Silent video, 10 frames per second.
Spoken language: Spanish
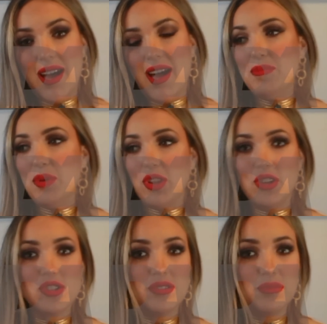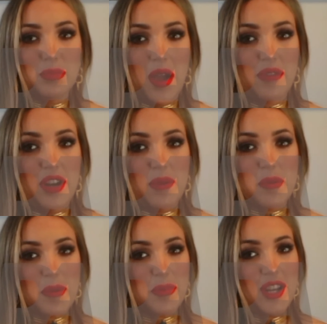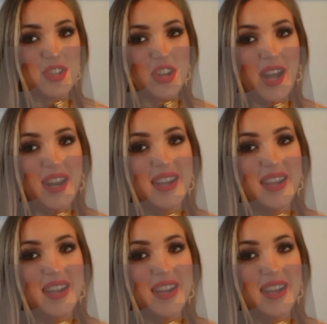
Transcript: Ay, por Dios, al final me voy a poner a llorar.